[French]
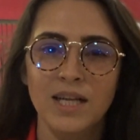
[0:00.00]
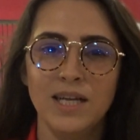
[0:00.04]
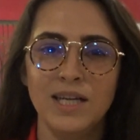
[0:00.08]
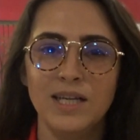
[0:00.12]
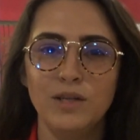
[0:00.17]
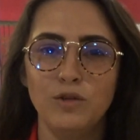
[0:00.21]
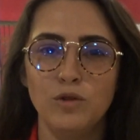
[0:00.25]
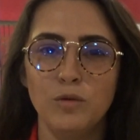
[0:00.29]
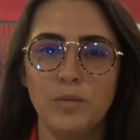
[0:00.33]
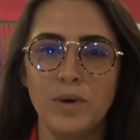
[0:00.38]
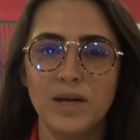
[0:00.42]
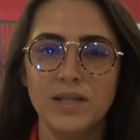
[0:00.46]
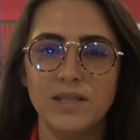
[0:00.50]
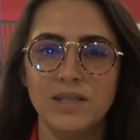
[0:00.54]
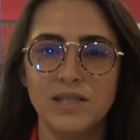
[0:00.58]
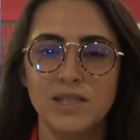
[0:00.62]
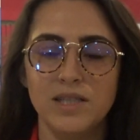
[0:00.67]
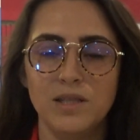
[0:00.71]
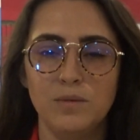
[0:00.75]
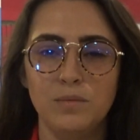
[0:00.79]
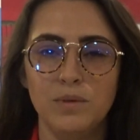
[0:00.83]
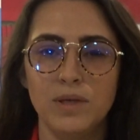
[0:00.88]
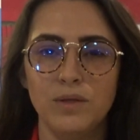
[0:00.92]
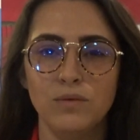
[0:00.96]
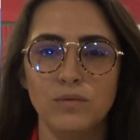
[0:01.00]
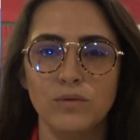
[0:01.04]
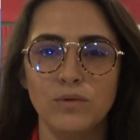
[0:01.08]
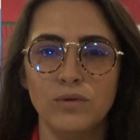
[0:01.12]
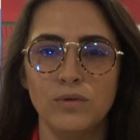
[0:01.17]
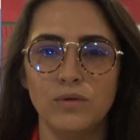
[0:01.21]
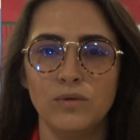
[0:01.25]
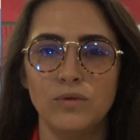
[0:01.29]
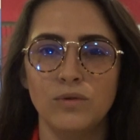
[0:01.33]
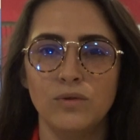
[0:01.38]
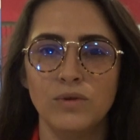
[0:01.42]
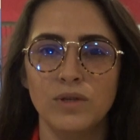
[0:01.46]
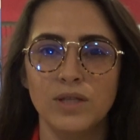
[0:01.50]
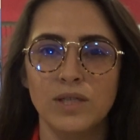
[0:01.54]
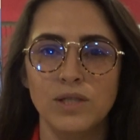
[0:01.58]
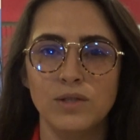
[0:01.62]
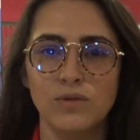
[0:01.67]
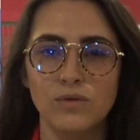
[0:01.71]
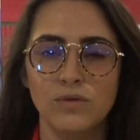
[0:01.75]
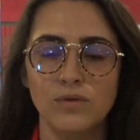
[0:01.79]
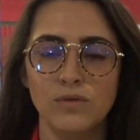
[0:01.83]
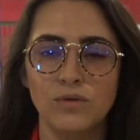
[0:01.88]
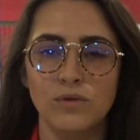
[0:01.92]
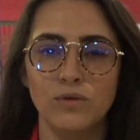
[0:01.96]
et de participer donc au
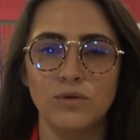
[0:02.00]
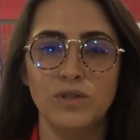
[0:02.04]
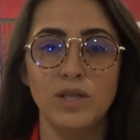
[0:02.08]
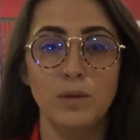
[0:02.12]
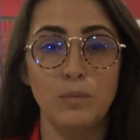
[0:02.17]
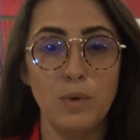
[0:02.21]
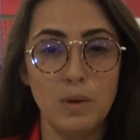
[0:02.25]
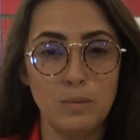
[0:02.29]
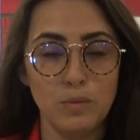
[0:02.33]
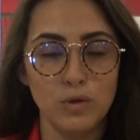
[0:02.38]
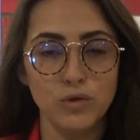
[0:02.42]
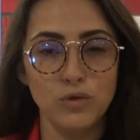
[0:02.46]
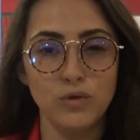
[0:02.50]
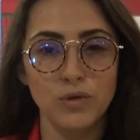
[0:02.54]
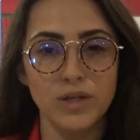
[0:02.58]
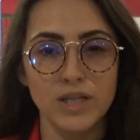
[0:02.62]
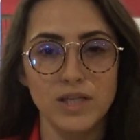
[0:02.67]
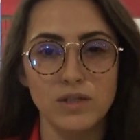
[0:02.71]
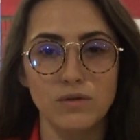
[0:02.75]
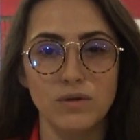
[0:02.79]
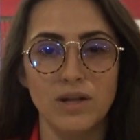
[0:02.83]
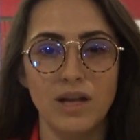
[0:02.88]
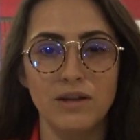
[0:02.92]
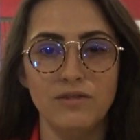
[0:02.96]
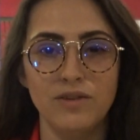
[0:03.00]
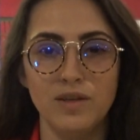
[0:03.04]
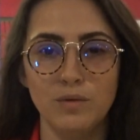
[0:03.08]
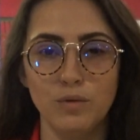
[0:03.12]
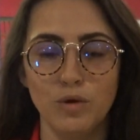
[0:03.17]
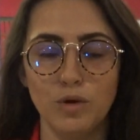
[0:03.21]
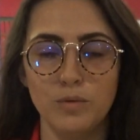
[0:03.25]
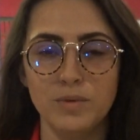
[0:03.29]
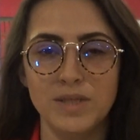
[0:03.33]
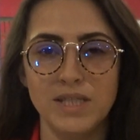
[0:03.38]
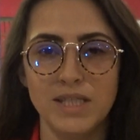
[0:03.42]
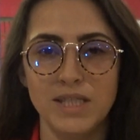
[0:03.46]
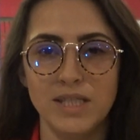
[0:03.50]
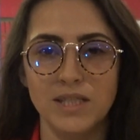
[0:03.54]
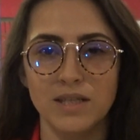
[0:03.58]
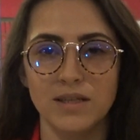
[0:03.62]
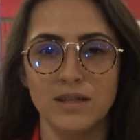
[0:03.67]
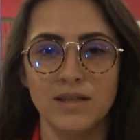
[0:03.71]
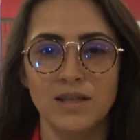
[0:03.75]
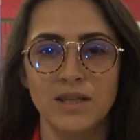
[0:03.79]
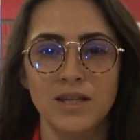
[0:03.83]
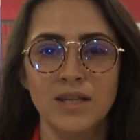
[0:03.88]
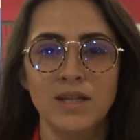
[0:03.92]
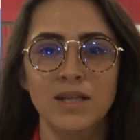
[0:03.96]
réseau, au déploiement du réseau de la fibre optique,
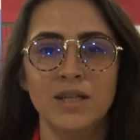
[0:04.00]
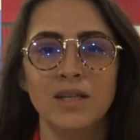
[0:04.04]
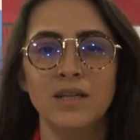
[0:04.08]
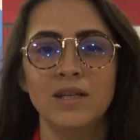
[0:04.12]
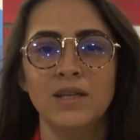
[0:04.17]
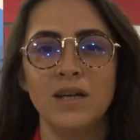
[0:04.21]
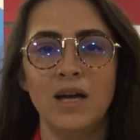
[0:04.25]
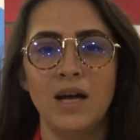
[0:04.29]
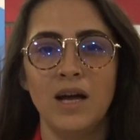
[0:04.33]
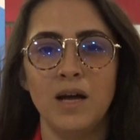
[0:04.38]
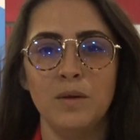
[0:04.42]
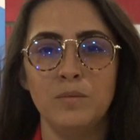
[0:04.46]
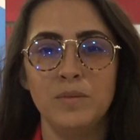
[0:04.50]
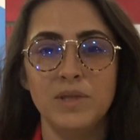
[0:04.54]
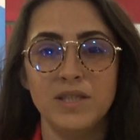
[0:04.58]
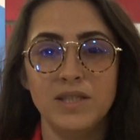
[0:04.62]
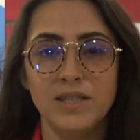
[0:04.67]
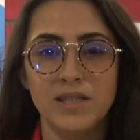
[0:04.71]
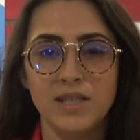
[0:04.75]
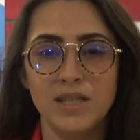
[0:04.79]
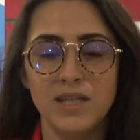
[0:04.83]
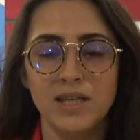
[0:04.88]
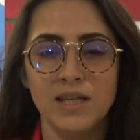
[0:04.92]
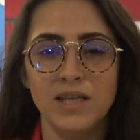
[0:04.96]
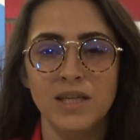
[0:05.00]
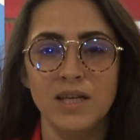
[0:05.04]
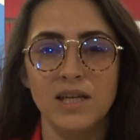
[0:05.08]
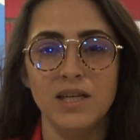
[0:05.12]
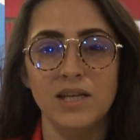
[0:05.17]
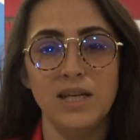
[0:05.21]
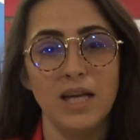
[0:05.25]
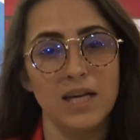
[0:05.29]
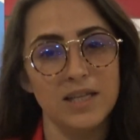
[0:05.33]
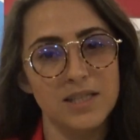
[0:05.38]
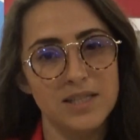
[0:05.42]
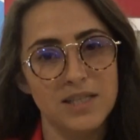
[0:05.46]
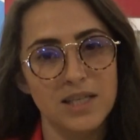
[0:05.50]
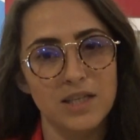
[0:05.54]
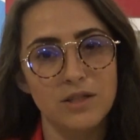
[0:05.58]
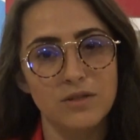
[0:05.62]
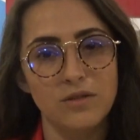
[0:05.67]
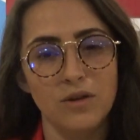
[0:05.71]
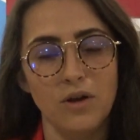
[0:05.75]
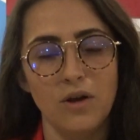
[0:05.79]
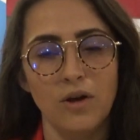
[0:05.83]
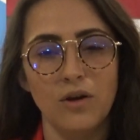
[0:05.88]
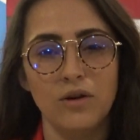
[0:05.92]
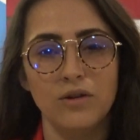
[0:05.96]
un métier et un
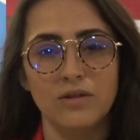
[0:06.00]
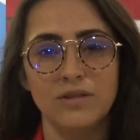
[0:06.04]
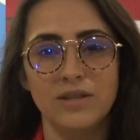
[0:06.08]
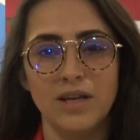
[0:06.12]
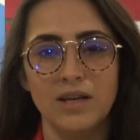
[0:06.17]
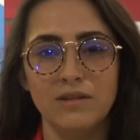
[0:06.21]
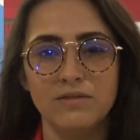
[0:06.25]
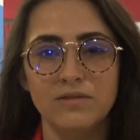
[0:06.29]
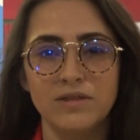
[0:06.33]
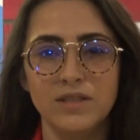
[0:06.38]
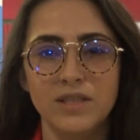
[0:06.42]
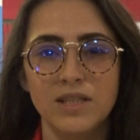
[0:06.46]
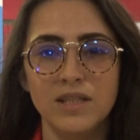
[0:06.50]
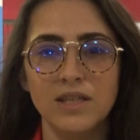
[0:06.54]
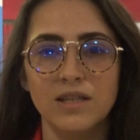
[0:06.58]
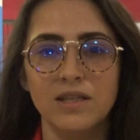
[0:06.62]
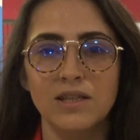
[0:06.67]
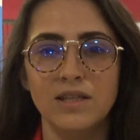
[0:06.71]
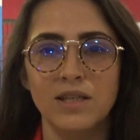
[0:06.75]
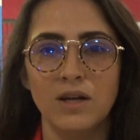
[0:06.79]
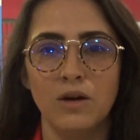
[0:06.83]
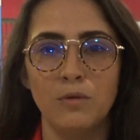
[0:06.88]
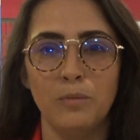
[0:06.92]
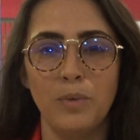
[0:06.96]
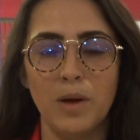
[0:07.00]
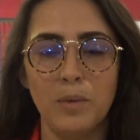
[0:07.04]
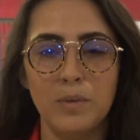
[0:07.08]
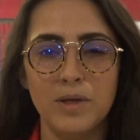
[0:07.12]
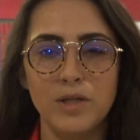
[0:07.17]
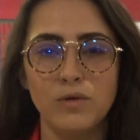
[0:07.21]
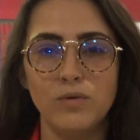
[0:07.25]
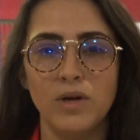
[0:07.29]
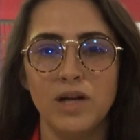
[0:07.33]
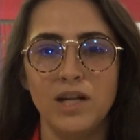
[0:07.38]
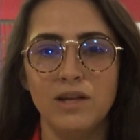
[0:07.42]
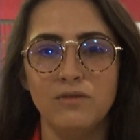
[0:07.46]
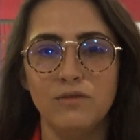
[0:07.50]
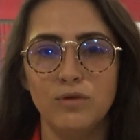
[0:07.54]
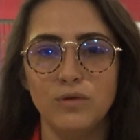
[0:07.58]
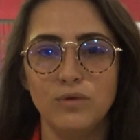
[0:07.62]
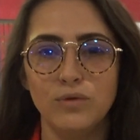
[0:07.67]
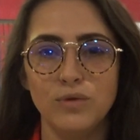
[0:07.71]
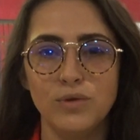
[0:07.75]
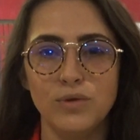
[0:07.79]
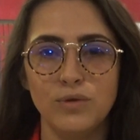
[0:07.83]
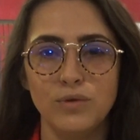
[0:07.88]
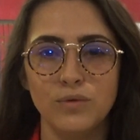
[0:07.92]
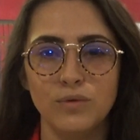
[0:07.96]
secteur d'avenir en perpétuelle
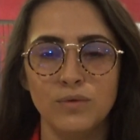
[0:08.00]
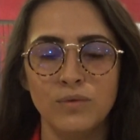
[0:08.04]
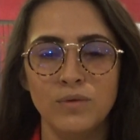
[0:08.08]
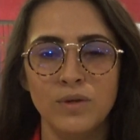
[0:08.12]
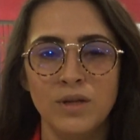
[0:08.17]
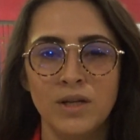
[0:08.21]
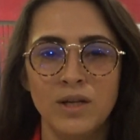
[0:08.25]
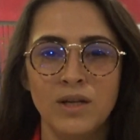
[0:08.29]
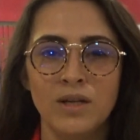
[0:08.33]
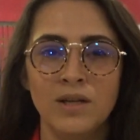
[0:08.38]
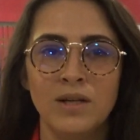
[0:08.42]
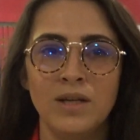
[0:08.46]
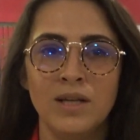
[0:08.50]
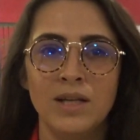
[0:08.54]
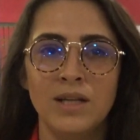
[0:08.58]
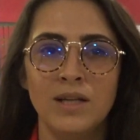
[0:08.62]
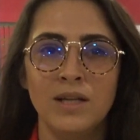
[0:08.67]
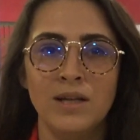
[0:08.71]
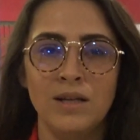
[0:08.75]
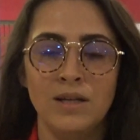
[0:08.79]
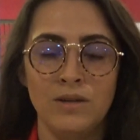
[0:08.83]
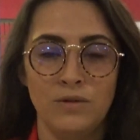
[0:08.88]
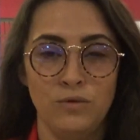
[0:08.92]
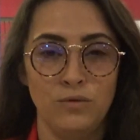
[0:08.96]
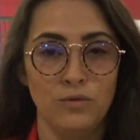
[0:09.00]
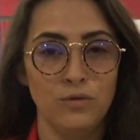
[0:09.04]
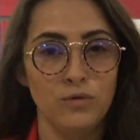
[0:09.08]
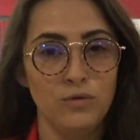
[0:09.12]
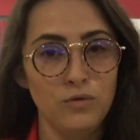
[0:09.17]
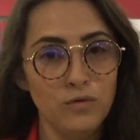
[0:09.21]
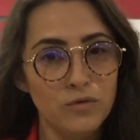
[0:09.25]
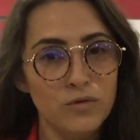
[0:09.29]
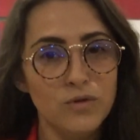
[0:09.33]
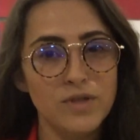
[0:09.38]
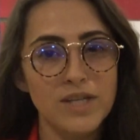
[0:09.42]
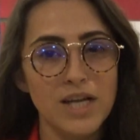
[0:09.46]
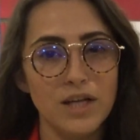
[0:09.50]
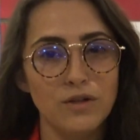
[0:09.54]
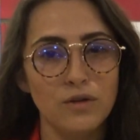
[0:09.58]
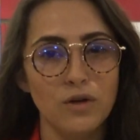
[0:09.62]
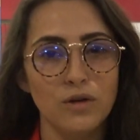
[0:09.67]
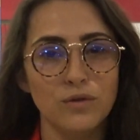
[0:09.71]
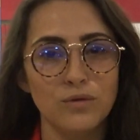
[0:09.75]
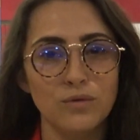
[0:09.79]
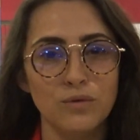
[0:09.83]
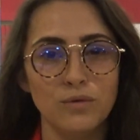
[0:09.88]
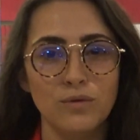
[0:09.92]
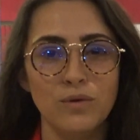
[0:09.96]
évolution. nous vous
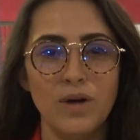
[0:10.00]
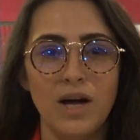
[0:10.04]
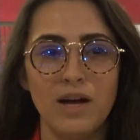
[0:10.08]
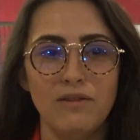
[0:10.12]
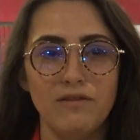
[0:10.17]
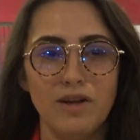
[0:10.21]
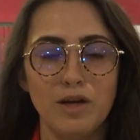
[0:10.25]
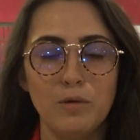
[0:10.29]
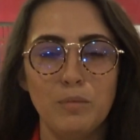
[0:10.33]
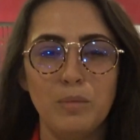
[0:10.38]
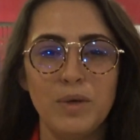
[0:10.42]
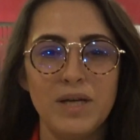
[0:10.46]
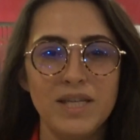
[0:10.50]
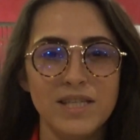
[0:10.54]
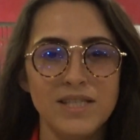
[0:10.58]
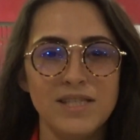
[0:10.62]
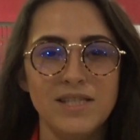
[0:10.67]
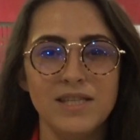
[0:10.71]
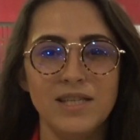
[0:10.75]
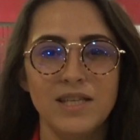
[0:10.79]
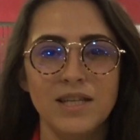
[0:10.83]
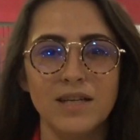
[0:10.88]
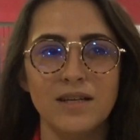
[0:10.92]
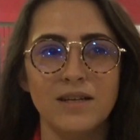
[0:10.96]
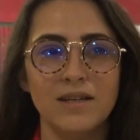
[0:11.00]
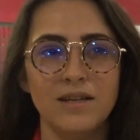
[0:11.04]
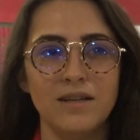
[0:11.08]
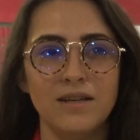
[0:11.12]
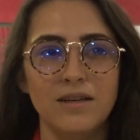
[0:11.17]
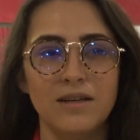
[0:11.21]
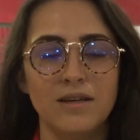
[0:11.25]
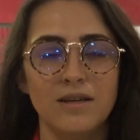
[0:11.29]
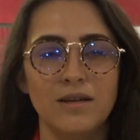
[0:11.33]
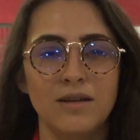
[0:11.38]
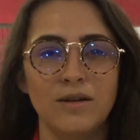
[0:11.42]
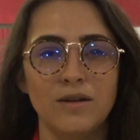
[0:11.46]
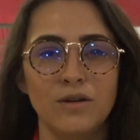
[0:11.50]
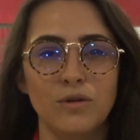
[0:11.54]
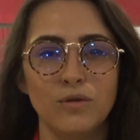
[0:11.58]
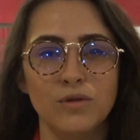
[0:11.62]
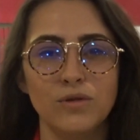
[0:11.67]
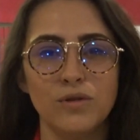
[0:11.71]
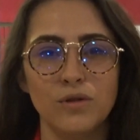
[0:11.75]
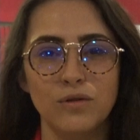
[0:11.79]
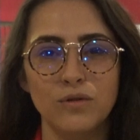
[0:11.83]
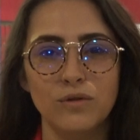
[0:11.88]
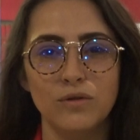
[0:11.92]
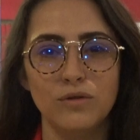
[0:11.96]
attendons avec plaisir euh, au
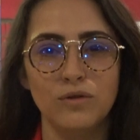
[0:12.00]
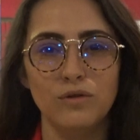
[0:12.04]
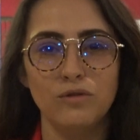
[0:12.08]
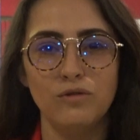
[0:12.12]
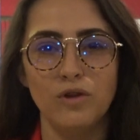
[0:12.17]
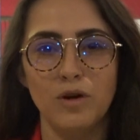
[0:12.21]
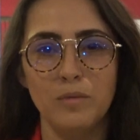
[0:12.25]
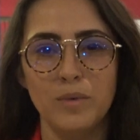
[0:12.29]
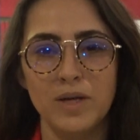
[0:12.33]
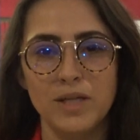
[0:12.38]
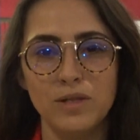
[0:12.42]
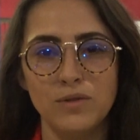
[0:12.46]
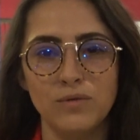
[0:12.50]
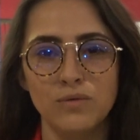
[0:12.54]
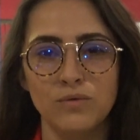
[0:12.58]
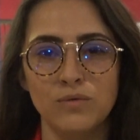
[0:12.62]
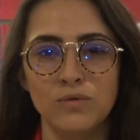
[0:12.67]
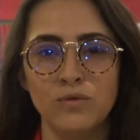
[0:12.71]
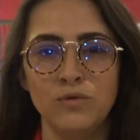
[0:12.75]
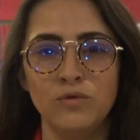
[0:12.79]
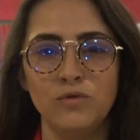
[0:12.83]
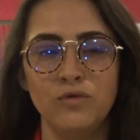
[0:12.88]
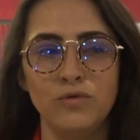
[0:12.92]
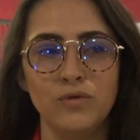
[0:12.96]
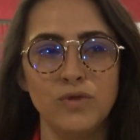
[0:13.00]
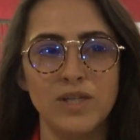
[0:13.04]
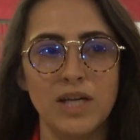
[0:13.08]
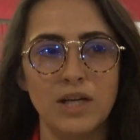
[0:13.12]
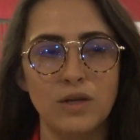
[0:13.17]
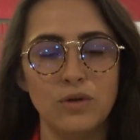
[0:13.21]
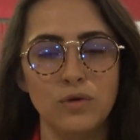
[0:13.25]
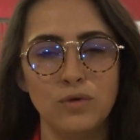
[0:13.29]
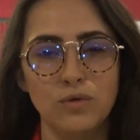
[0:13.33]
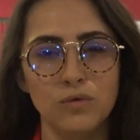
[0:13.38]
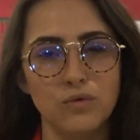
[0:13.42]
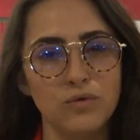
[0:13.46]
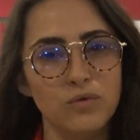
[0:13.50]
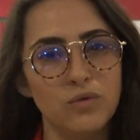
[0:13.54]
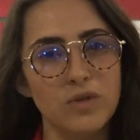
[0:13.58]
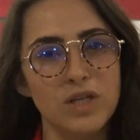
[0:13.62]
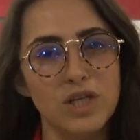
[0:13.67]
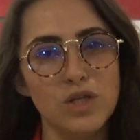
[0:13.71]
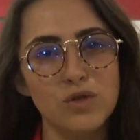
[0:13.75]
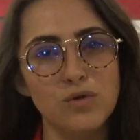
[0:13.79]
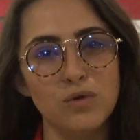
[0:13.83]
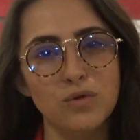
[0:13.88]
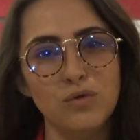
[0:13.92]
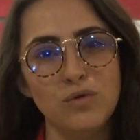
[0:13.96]
centre de formation. Nous vous accueillons tous
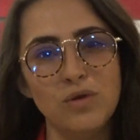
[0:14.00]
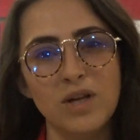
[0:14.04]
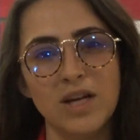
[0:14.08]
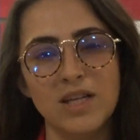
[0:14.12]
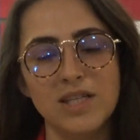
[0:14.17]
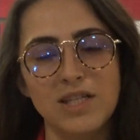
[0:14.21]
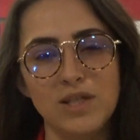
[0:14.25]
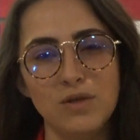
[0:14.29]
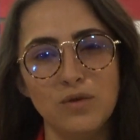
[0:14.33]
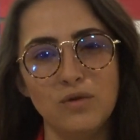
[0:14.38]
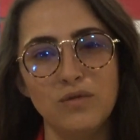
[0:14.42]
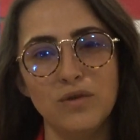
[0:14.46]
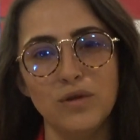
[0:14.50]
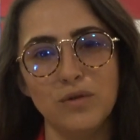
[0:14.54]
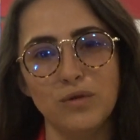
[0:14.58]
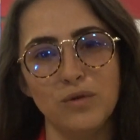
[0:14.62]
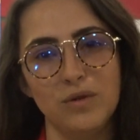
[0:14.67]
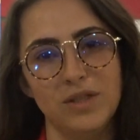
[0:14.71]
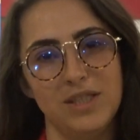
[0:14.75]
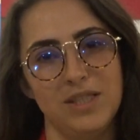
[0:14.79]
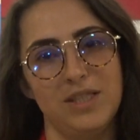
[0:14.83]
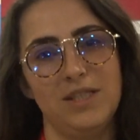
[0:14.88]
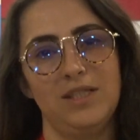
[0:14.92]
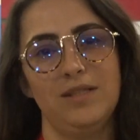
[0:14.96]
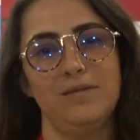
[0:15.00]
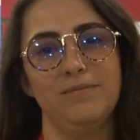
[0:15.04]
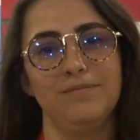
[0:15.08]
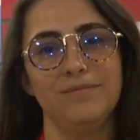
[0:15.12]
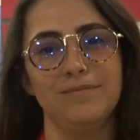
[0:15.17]
les jours du lundi au vendredi.